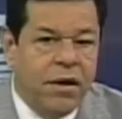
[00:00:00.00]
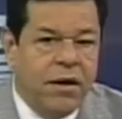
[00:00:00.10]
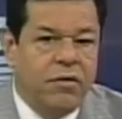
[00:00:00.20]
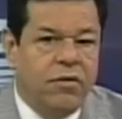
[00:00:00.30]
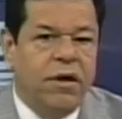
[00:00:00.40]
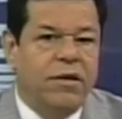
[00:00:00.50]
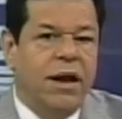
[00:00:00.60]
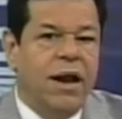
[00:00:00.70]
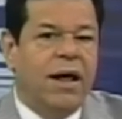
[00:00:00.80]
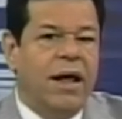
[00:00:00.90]
Entonces,
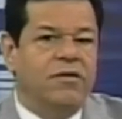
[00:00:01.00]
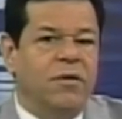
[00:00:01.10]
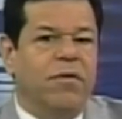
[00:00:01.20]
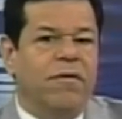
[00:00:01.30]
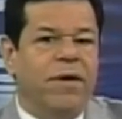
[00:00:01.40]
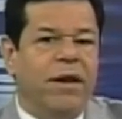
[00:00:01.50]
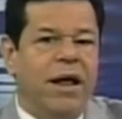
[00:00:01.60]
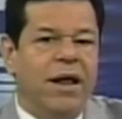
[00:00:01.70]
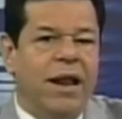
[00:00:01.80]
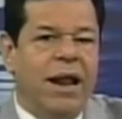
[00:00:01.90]
entre la
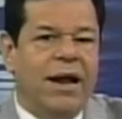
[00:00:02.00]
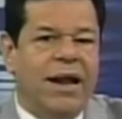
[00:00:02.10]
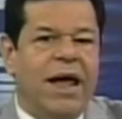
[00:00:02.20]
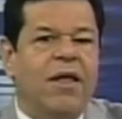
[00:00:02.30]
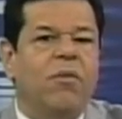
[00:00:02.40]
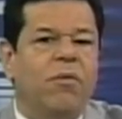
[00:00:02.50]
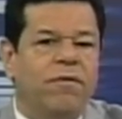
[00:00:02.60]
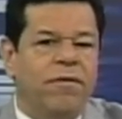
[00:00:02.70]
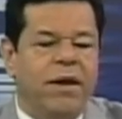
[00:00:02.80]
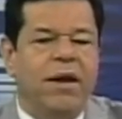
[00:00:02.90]
casiomorfina y la
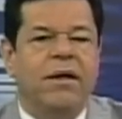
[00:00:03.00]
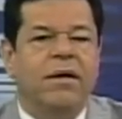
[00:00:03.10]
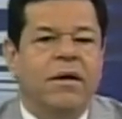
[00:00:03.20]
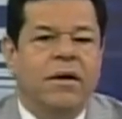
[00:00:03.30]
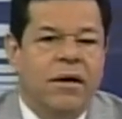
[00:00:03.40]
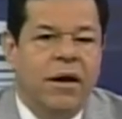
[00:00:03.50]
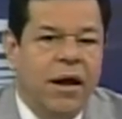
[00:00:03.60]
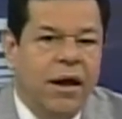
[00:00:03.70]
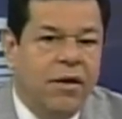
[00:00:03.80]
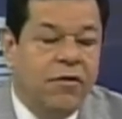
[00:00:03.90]
gliadomorfina
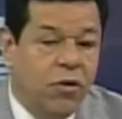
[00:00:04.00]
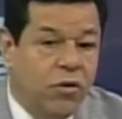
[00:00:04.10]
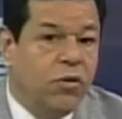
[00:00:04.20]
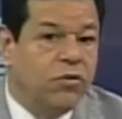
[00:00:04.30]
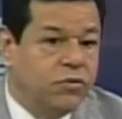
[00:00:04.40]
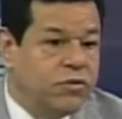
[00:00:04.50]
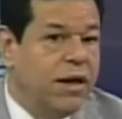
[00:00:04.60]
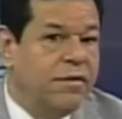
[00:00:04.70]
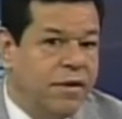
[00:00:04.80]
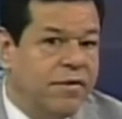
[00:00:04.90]
eh, son dos
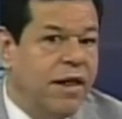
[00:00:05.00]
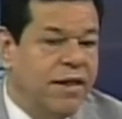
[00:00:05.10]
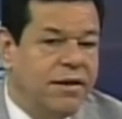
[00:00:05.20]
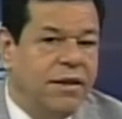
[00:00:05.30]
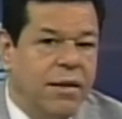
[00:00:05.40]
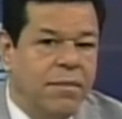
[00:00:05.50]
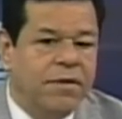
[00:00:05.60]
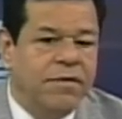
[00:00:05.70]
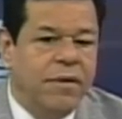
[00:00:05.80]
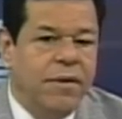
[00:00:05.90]
sustancias
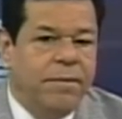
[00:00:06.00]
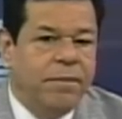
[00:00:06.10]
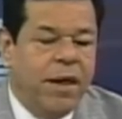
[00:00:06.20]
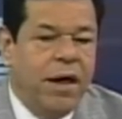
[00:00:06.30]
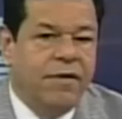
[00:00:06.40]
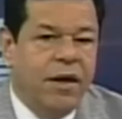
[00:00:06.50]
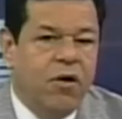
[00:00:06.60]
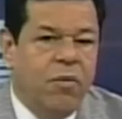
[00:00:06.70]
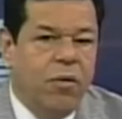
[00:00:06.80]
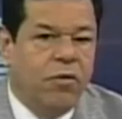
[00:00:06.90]
adictivas, así
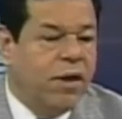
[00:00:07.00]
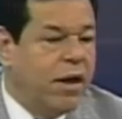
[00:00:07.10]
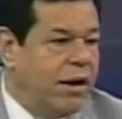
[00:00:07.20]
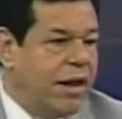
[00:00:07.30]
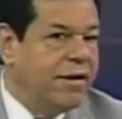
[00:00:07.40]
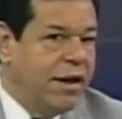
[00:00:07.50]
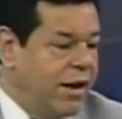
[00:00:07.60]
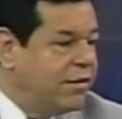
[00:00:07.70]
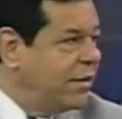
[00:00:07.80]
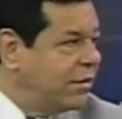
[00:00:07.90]
como las
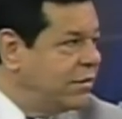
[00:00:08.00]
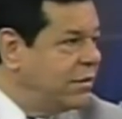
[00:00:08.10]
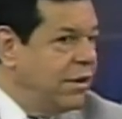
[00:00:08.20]
grasas.